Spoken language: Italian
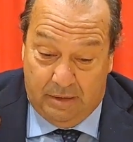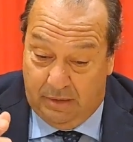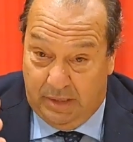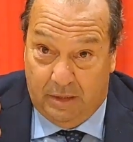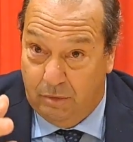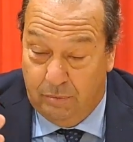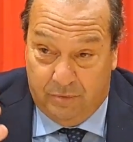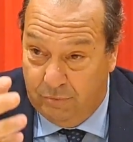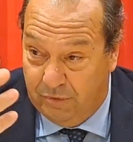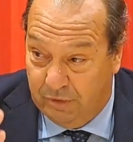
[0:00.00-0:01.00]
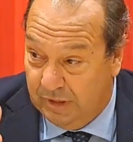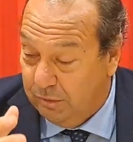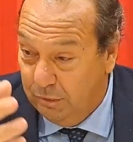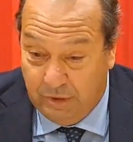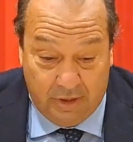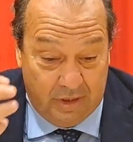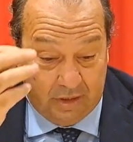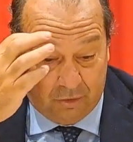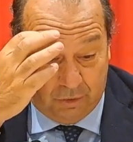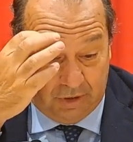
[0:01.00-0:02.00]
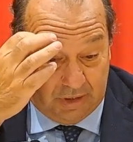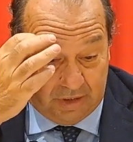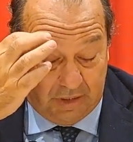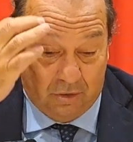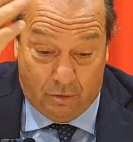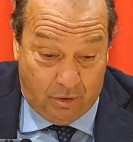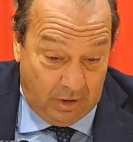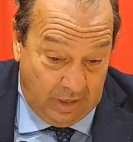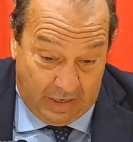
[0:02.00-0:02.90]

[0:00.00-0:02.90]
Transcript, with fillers: dire, fondatore, direttore del tetto,